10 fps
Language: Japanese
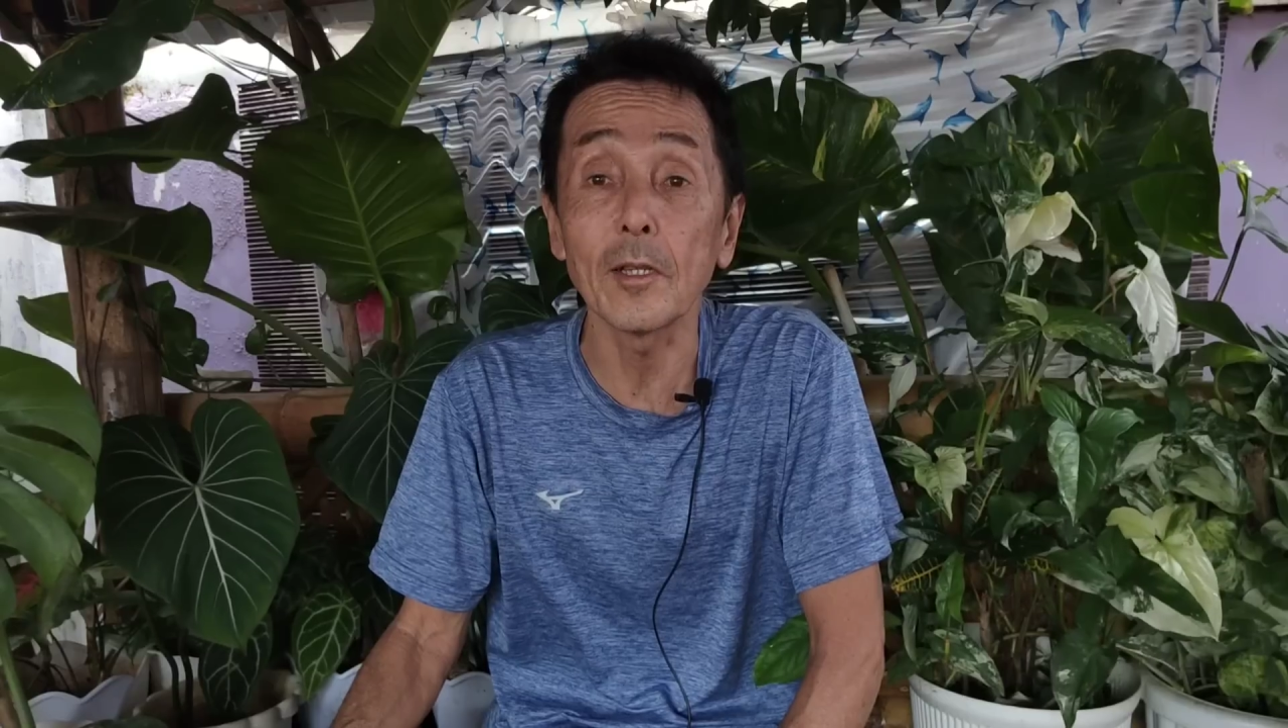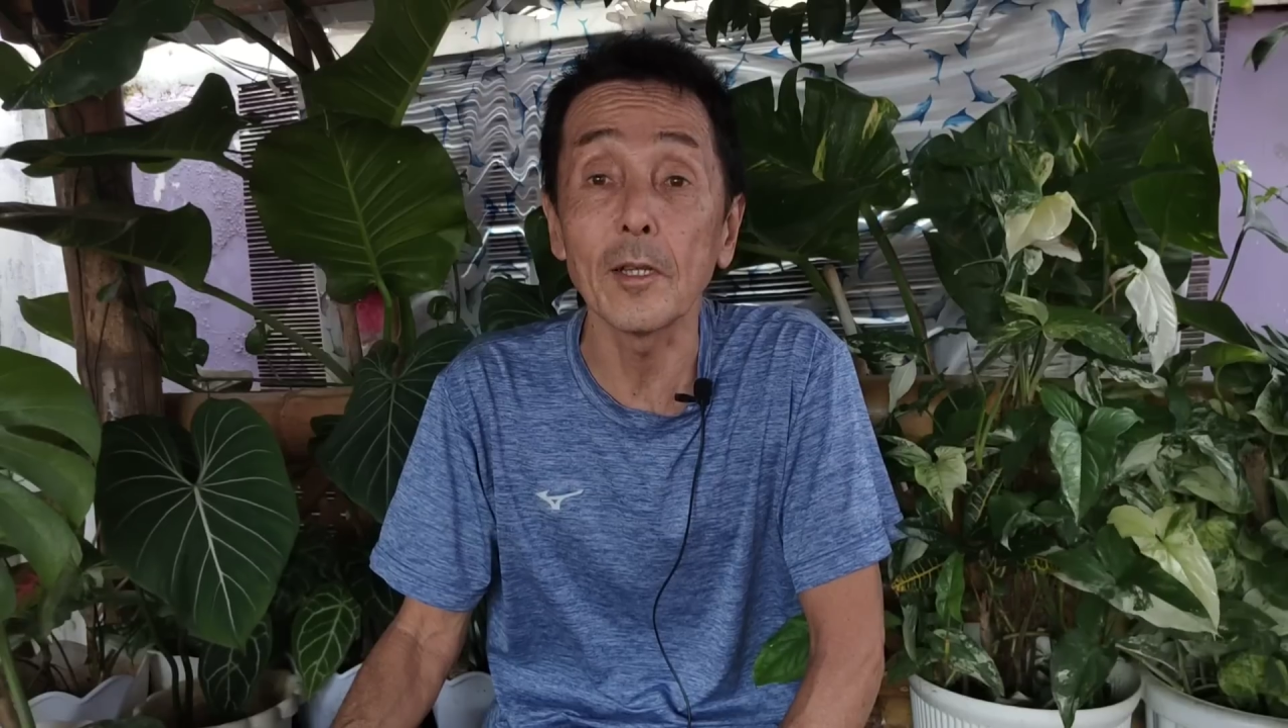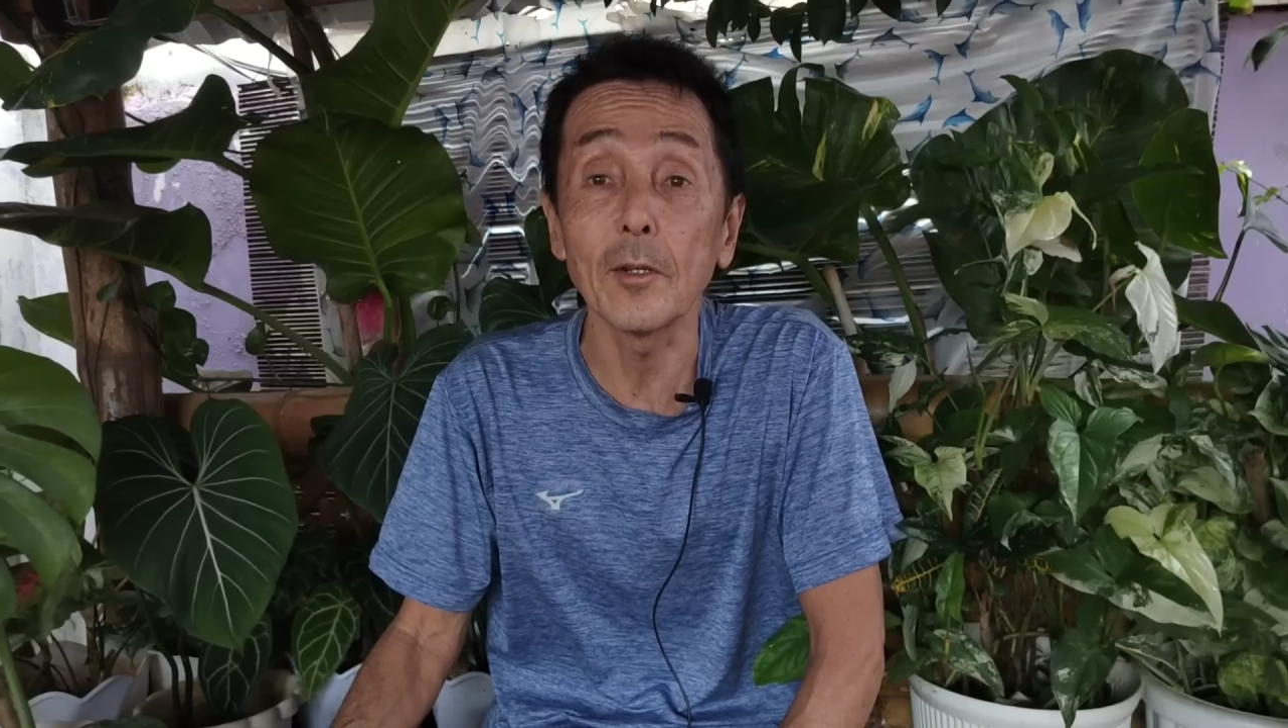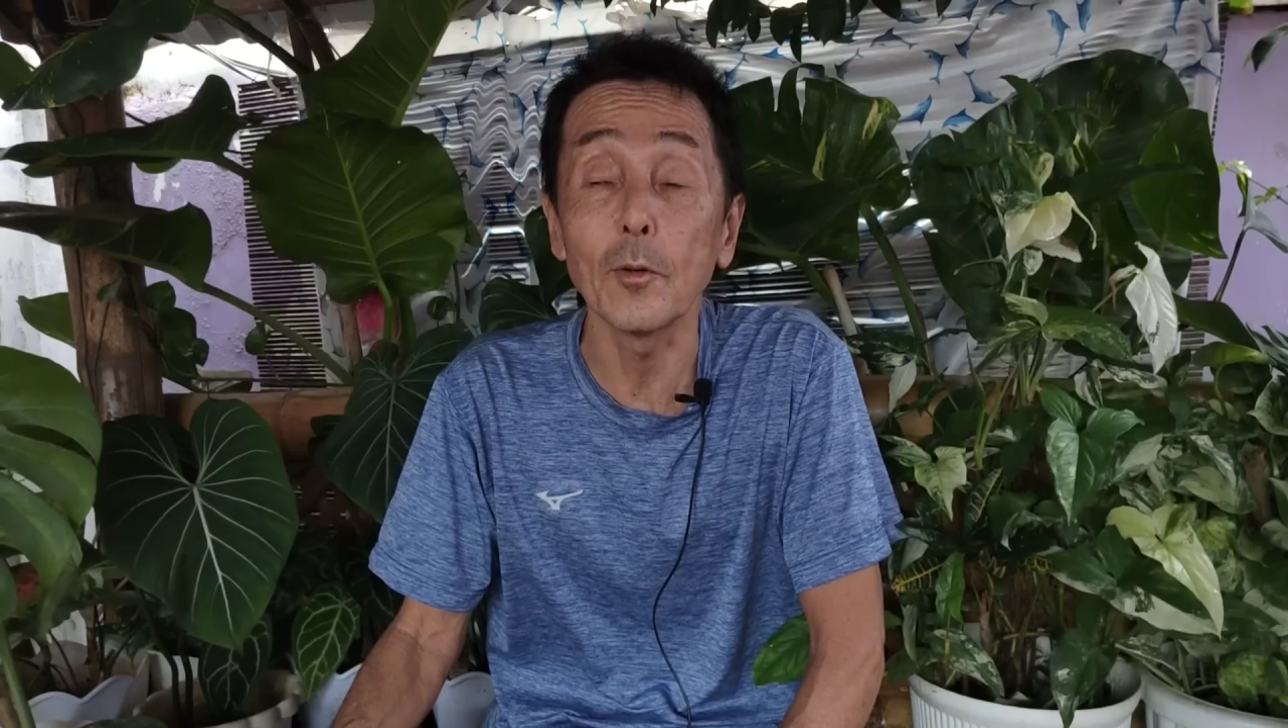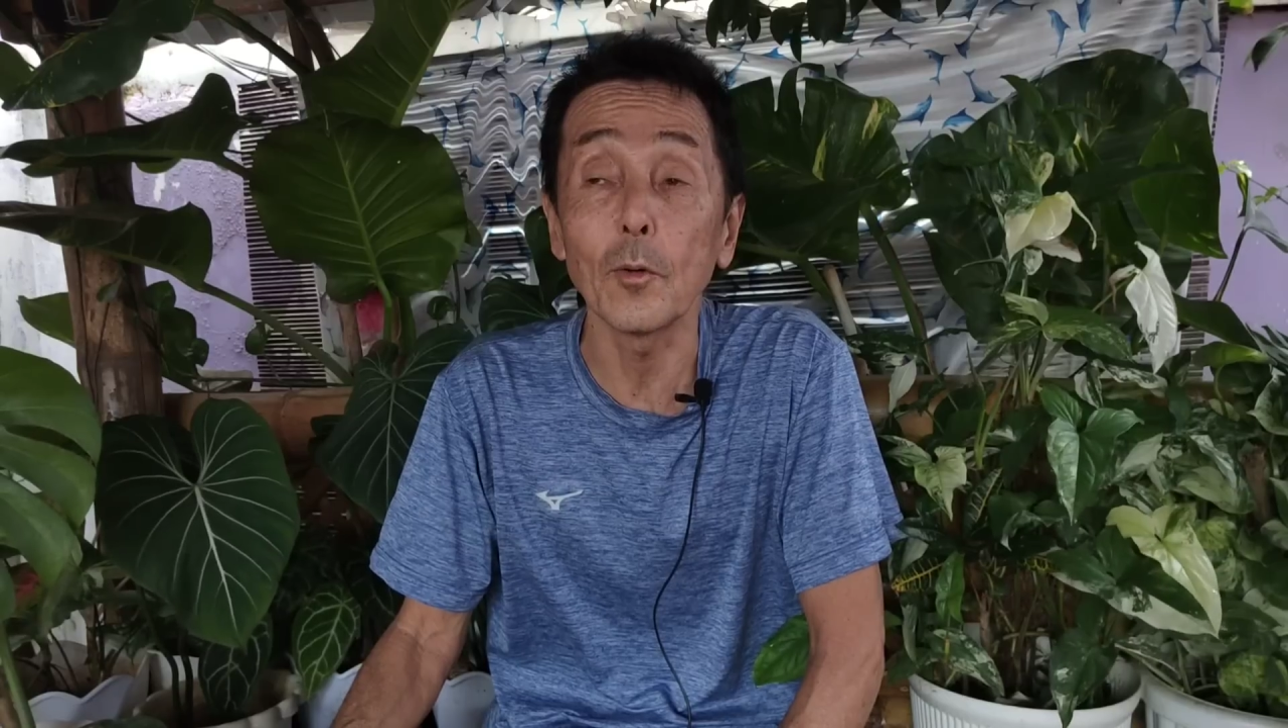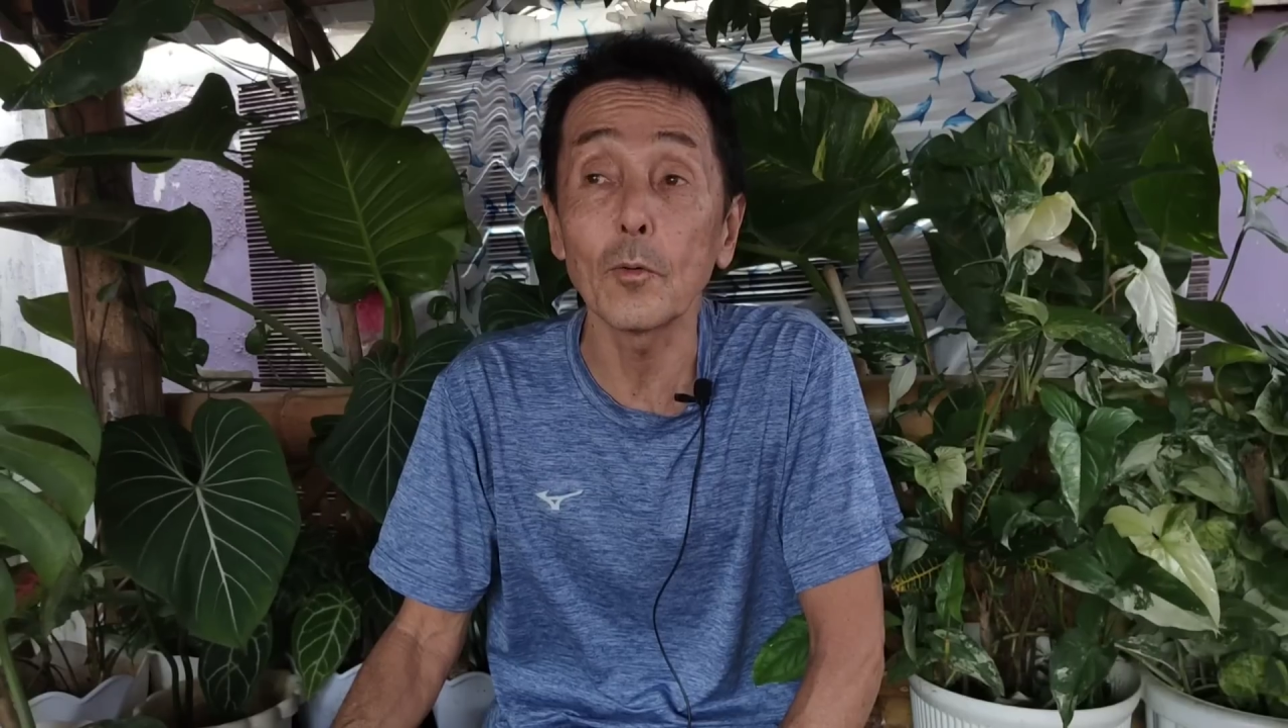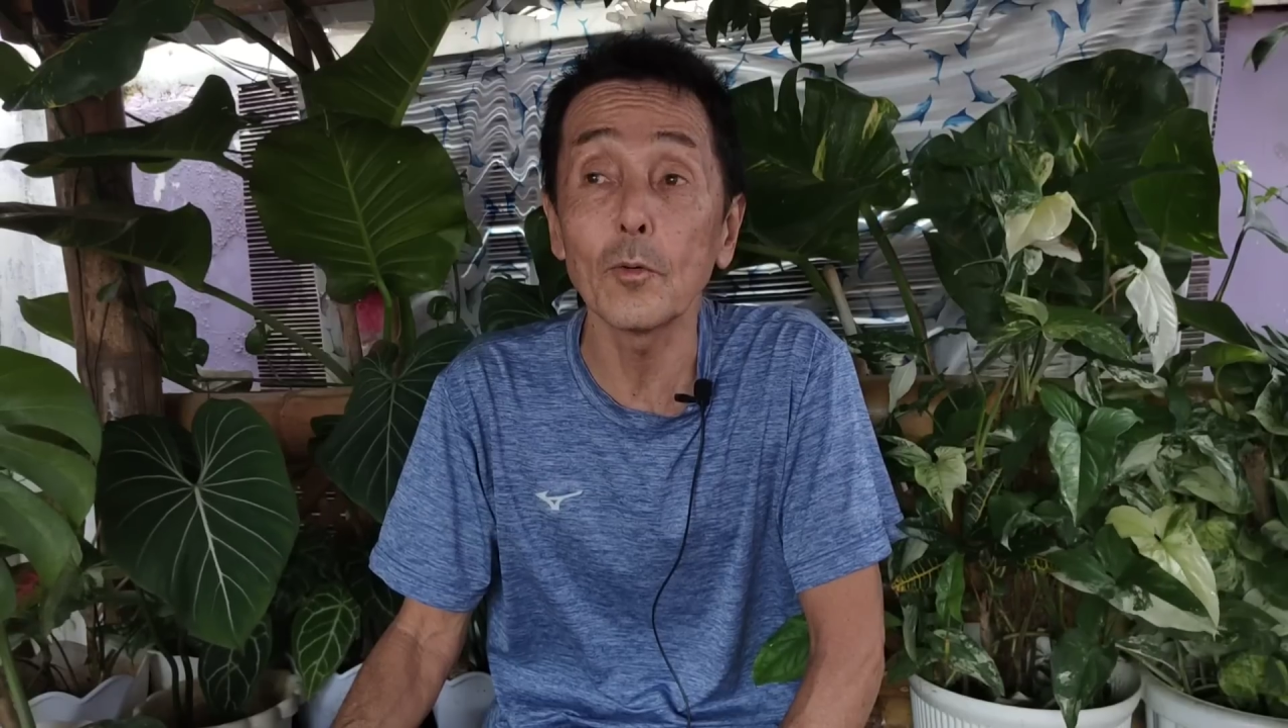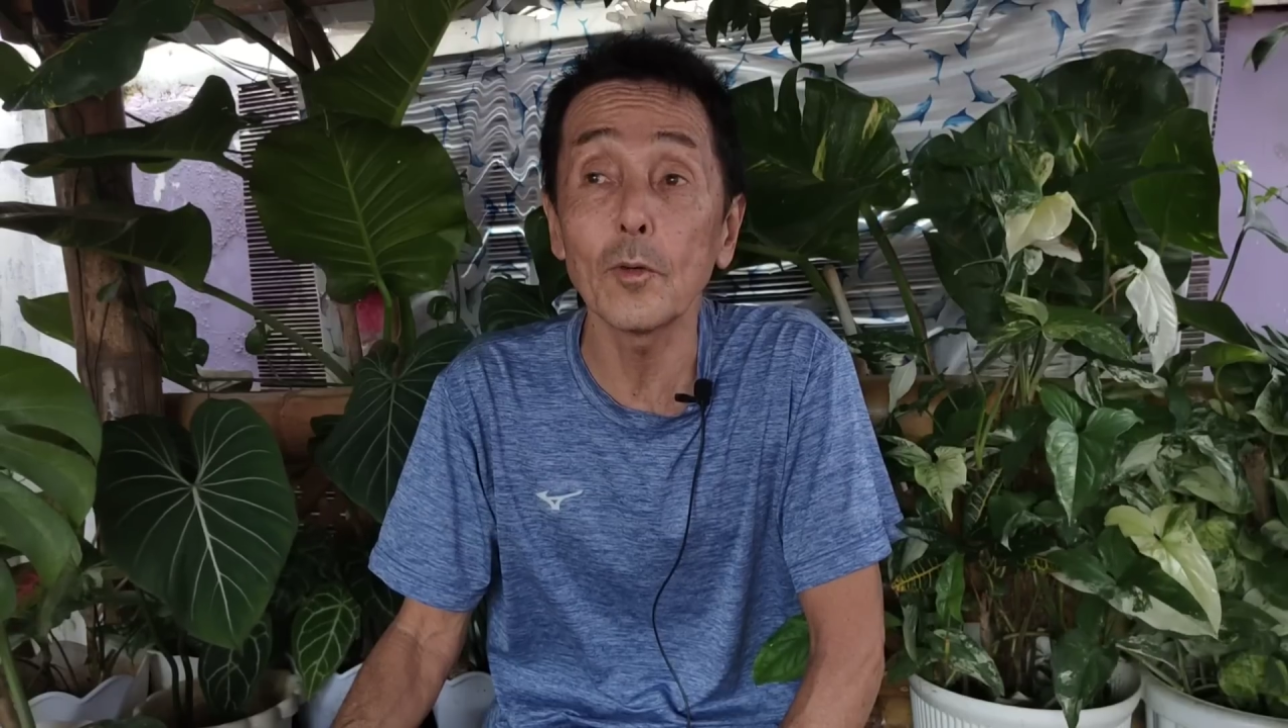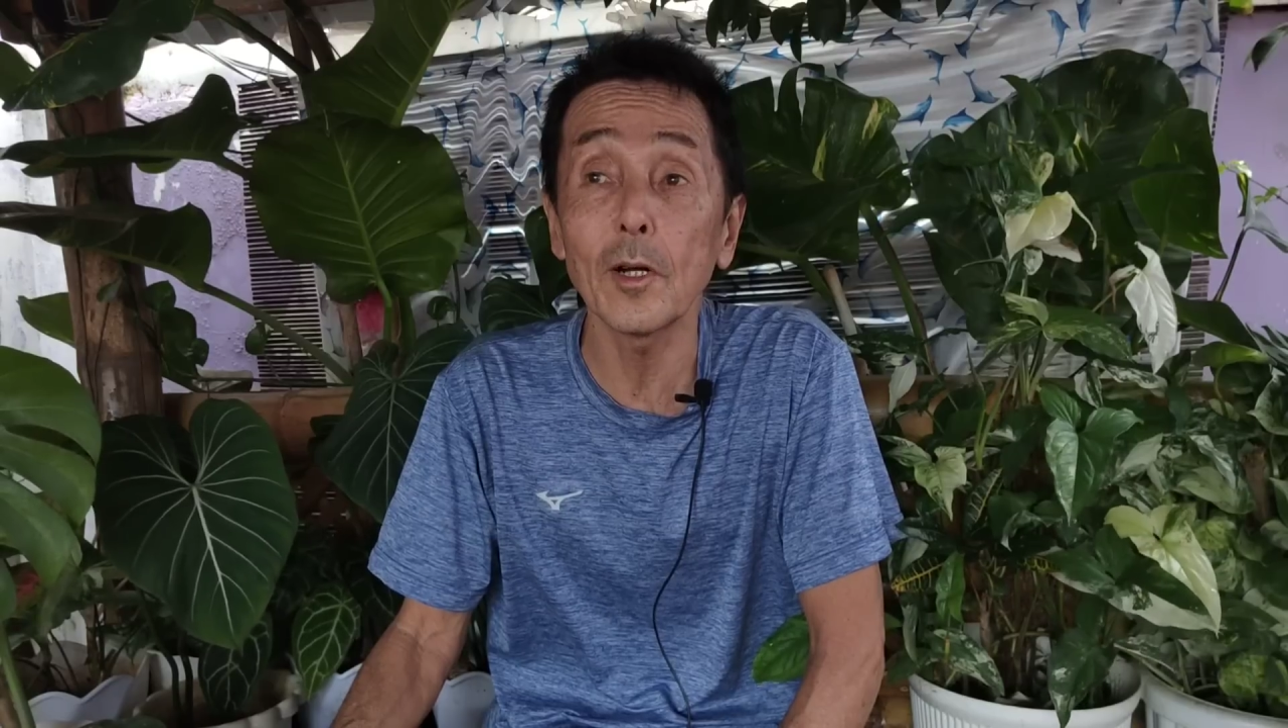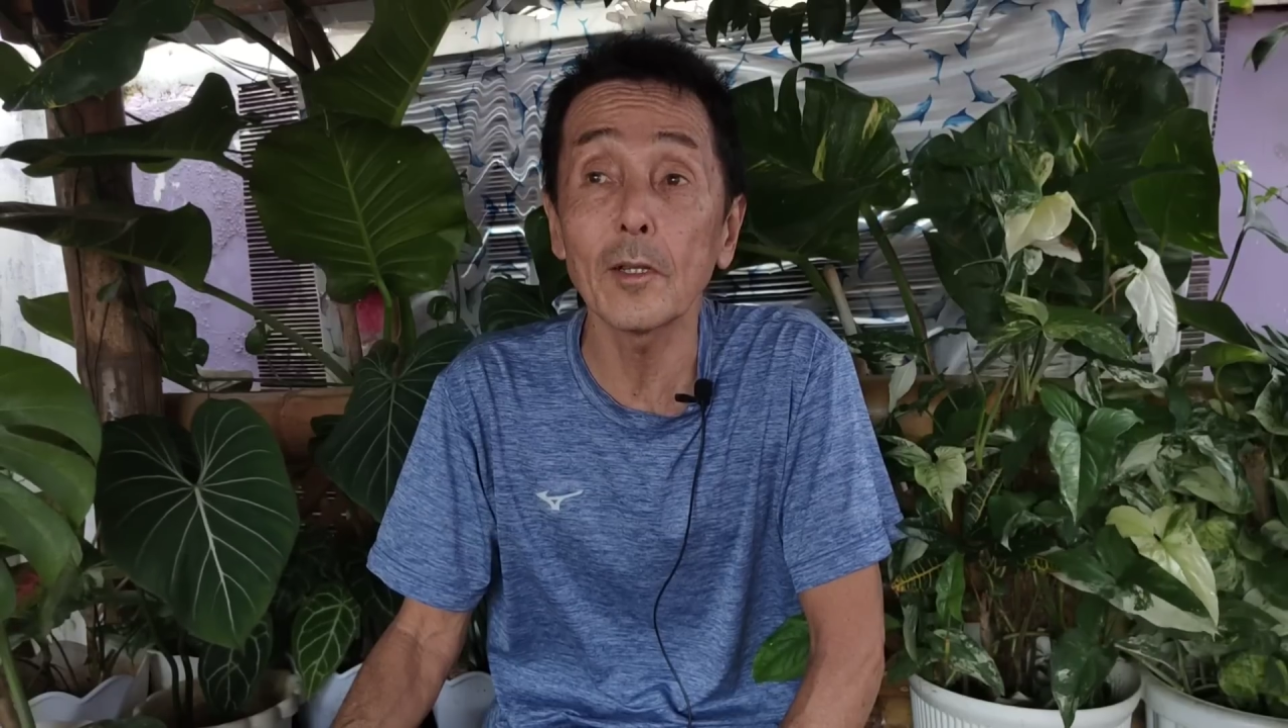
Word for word: 年6